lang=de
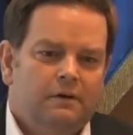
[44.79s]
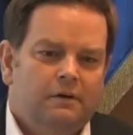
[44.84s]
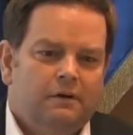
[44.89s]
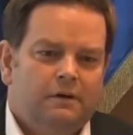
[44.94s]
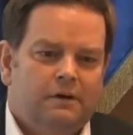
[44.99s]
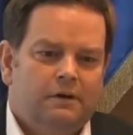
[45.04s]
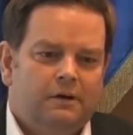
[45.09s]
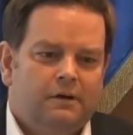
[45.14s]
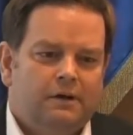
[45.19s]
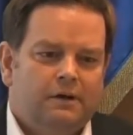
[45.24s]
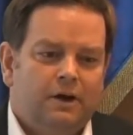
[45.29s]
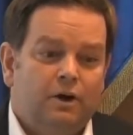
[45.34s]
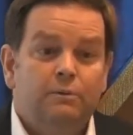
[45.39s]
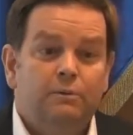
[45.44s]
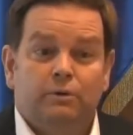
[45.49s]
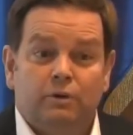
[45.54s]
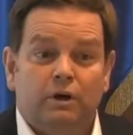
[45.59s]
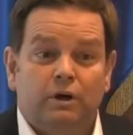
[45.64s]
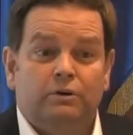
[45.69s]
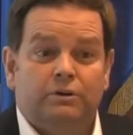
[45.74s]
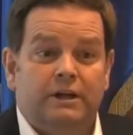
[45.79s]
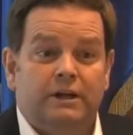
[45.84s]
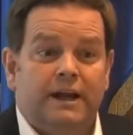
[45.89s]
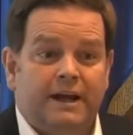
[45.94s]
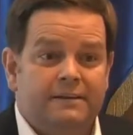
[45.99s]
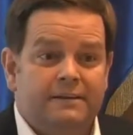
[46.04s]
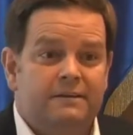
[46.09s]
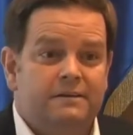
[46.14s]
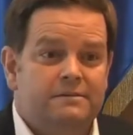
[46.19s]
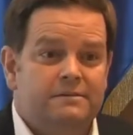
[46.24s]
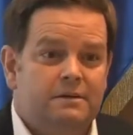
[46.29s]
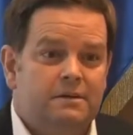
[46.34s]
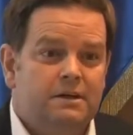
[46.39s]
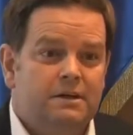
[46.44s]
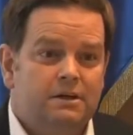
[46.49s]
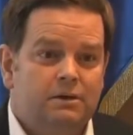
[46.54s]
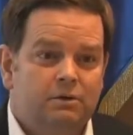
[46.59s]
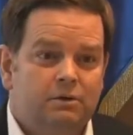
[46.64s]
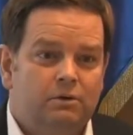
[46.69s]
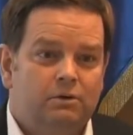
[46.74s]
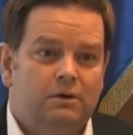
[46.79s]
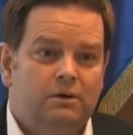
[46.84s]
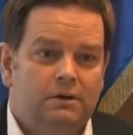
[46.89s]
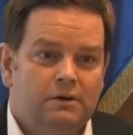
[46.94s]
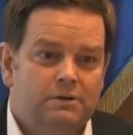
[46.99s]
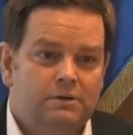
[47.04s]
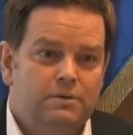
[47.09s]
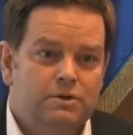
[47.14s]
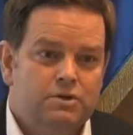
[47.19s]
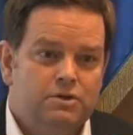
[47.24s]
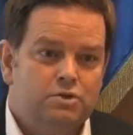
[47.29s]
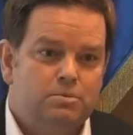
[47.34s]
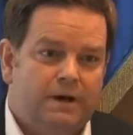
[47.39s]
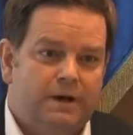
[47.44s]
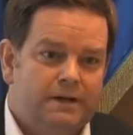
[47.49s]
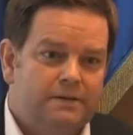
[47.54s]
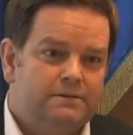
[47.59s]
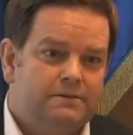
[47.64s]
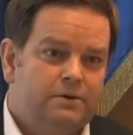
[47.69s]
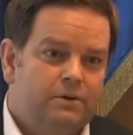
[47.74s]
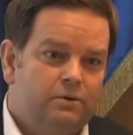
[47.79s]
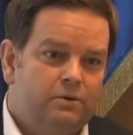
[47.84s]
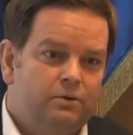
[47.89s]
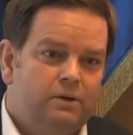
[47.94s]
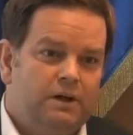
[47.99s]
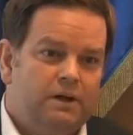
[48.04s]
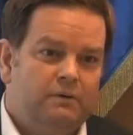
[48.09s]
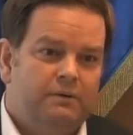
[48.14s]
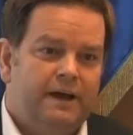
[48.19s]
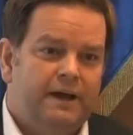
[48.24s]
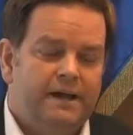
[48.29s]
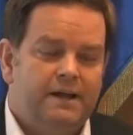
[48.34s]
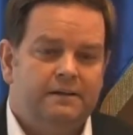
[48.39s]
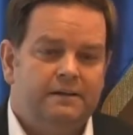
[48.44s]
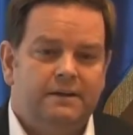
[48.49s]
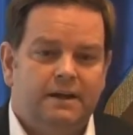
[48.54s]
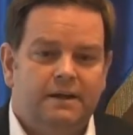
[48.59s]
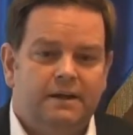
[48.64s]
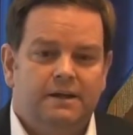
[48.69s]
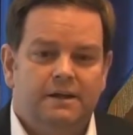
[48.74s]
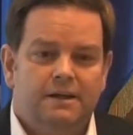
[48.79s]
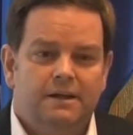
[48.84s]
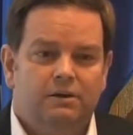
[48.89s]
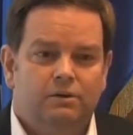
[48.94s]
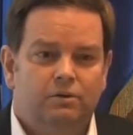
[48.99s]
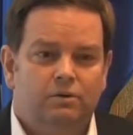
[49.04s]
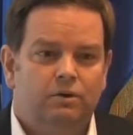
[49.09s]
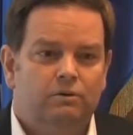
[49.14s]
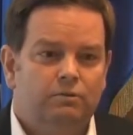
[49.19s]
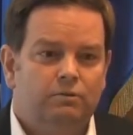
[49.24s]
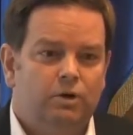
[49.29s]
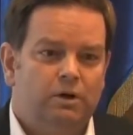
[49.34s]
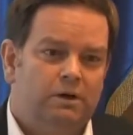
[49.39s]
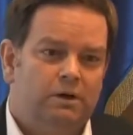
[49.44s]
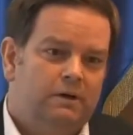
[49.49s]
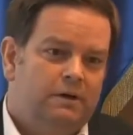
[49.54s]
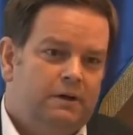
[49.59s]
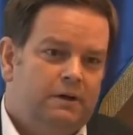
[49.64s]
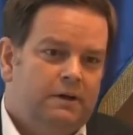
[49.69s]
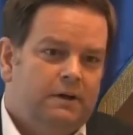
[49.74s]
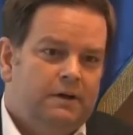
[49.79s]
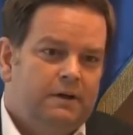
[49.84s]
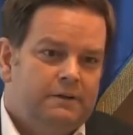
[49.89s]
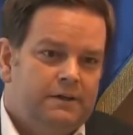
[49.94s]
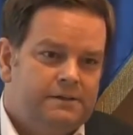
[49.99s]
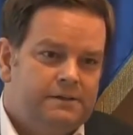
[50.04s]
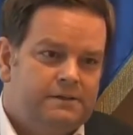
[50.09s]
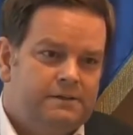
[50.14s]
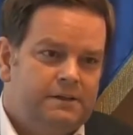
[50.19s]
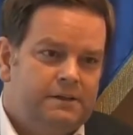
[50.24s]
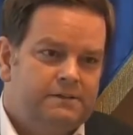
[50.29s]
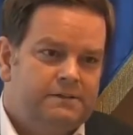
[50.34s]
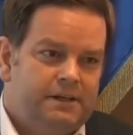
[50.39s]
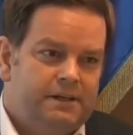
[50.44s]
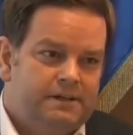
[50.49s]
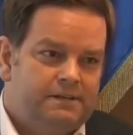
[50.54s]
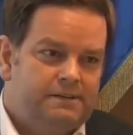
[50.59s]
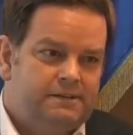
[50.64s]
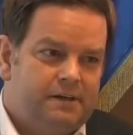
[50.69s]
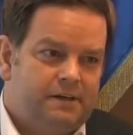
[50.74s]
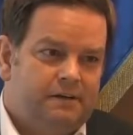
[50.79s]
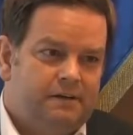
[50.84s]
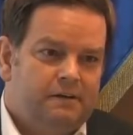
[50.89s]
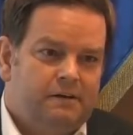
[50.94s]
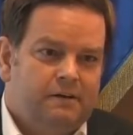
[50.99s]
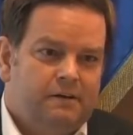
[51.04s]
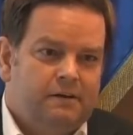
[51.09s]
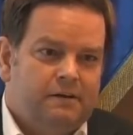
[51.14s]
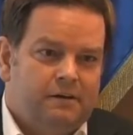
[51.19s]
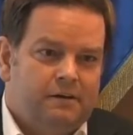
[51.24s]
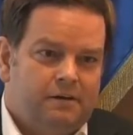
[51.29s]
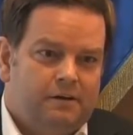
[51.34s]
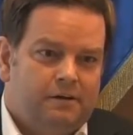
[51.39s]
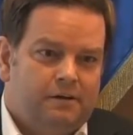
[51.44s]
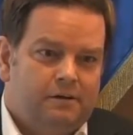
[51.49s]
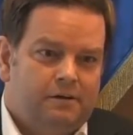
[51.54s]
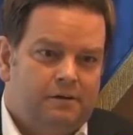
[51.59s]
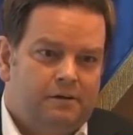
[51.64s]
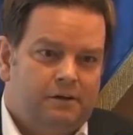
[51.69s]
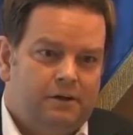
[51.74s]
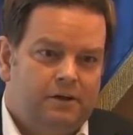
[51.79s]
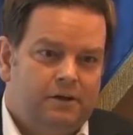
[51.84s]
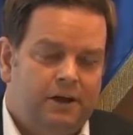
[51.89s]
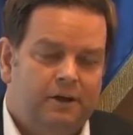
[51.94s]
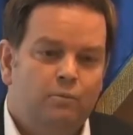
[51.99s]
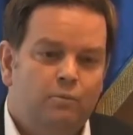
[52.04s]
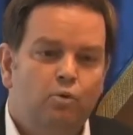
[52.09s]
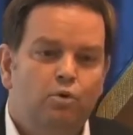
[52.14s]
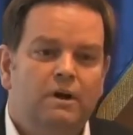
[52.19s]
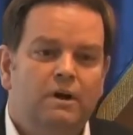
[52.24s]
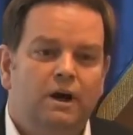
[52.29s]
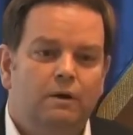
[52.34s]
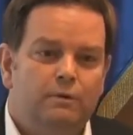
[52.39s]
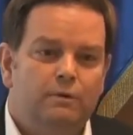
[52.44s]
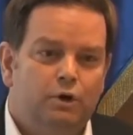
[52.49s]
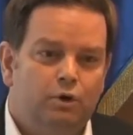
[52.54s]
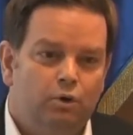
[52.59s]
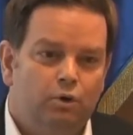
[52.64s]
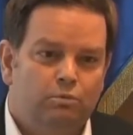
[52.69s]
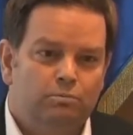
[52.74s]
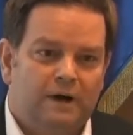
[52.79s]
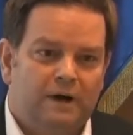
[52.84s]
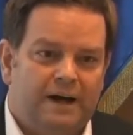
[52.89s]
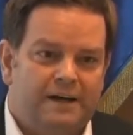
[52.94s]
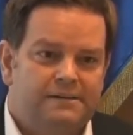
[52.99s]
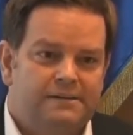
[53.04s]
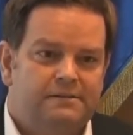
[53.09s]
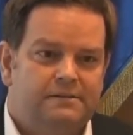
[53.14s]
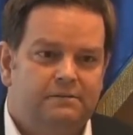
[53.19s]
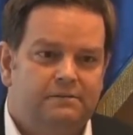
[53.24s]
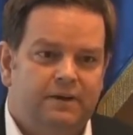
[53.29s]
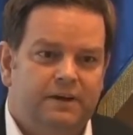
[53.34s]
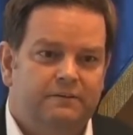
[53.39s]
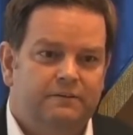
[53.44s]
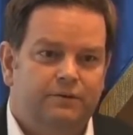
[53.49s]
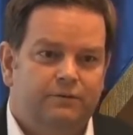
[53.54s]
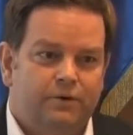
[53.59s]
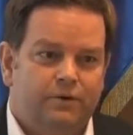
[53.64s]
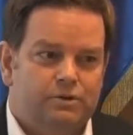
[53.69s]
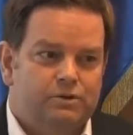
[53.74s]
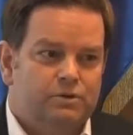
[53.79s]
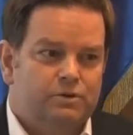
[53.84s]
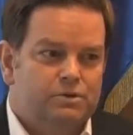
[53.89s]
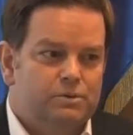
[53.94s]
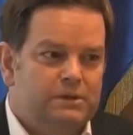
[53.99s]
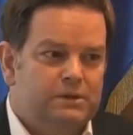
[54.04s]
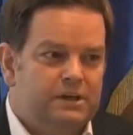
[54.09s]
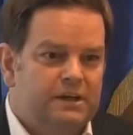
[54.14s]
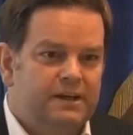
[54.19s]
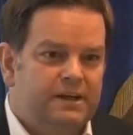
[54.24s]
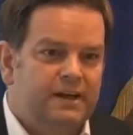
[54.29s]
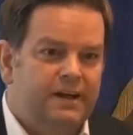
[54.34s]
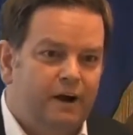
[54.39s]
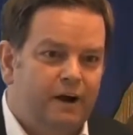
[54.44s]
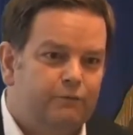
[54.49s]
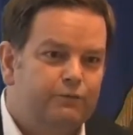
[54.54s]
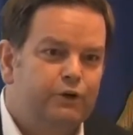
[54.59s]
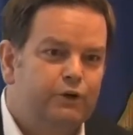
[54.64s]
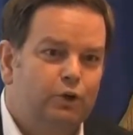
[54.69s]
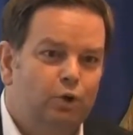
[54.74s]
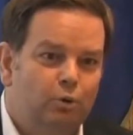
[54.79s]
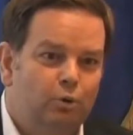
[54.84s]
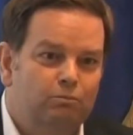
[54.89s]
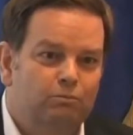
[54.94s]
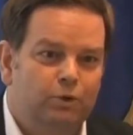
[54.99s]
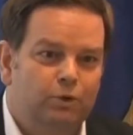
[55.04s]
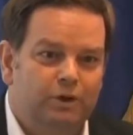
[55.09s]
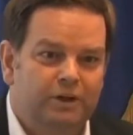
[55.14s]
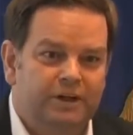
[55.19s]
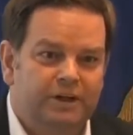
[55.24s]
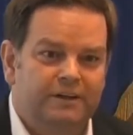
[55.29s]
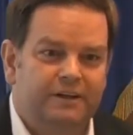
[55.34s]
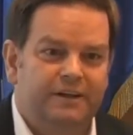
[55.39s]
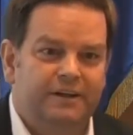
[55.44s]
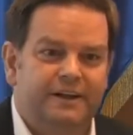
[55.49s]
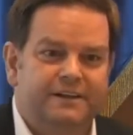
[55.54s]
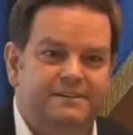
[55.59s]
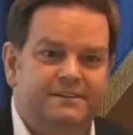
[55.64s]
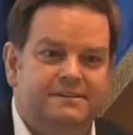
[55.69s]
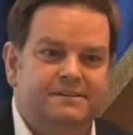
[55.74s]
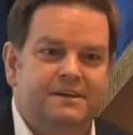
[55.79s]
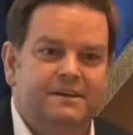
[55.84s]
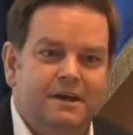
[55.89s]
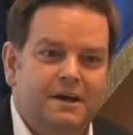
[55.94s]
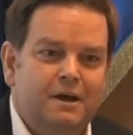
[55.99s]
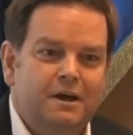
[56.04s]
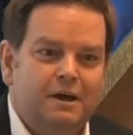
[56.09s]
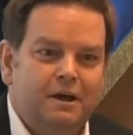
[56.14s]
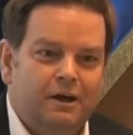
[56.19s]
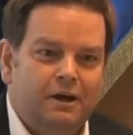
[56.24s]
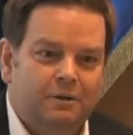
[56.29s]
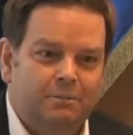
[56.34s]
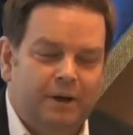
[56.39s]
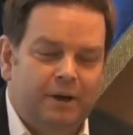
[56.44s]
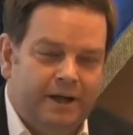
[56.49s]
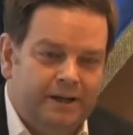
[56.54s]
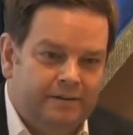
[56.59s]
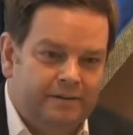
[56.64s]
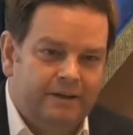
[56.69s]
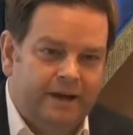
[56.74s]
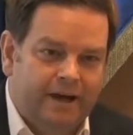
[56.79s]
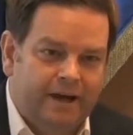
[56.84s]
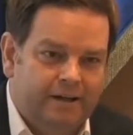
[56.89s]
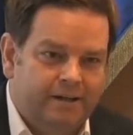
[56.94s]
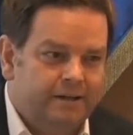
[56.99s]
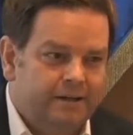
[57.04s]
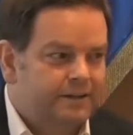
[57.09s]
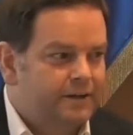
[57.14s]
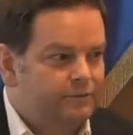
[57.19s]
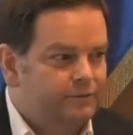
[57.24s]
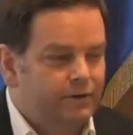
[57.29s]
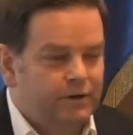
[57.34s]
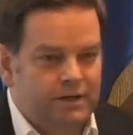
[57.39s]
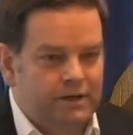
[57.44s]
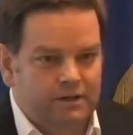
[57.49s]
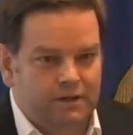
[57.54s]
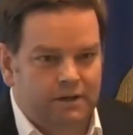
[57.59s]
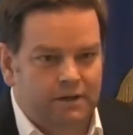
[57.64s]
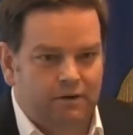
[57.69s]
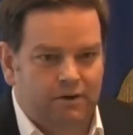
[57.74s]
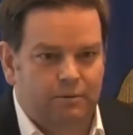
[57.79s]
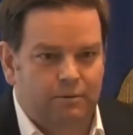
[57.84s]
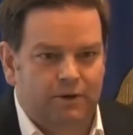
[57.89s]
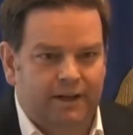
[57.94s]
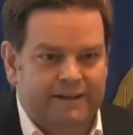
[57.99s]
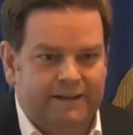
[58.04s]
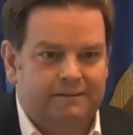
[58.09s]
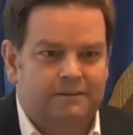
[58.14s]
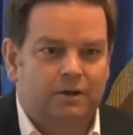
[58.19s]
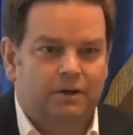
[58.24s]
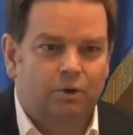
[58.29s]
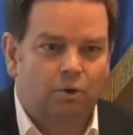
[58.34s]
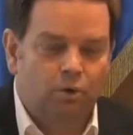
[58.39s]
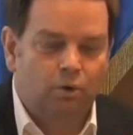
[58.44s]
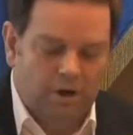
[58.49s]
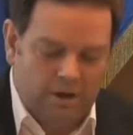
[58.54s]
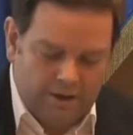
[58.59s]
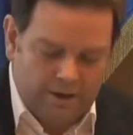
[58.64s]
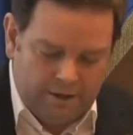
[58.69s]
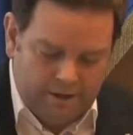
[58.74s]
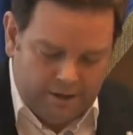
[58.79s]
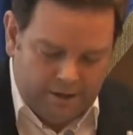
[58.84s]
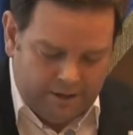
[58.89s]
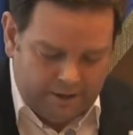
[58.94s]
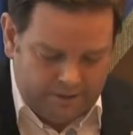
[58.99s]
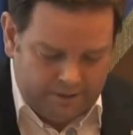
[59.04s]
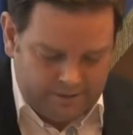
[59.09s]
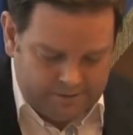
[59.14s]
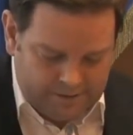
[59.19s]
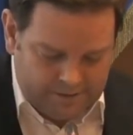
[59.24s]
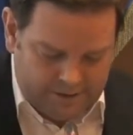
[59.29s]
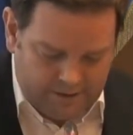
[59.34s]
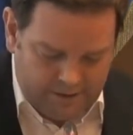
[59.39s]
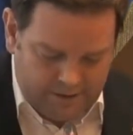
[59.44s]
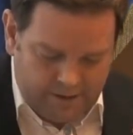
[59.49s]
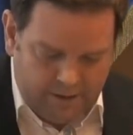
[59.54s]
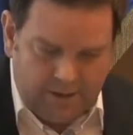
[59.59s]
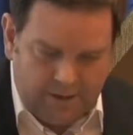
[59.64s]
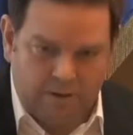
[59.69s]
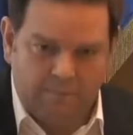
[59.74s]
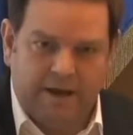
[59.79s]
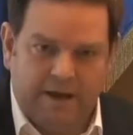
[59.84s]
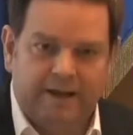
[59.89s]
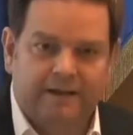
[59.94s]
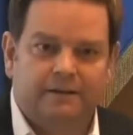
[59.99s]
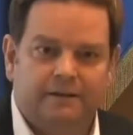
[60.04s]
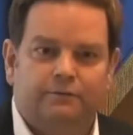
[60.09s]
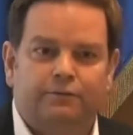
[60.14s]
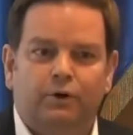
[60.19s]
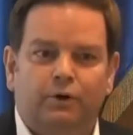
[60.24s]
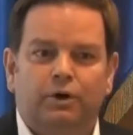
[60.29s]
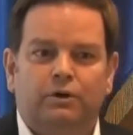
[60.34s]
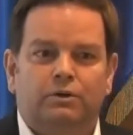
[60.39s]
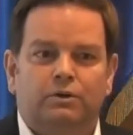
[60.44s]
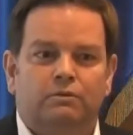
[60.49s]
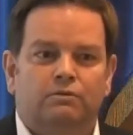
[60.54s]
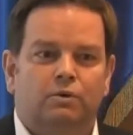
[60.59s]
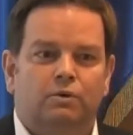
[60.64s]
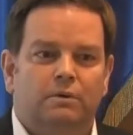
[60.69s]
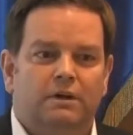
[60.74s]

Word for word: äh, glaube ich, und auch die Landesregierung zwischen Schwarz-Grün, glaube ich, eine der Regierungen war, dessen Gesetze äh, in einem unglaublich hohen Maß wegen Verfassungswidrigkeit aufgehoben wurde in den letzten äh, beiden Jahren. Ich darf erinnern, auch im Land Tirol äh, diese Gemeindeverordnung, wo man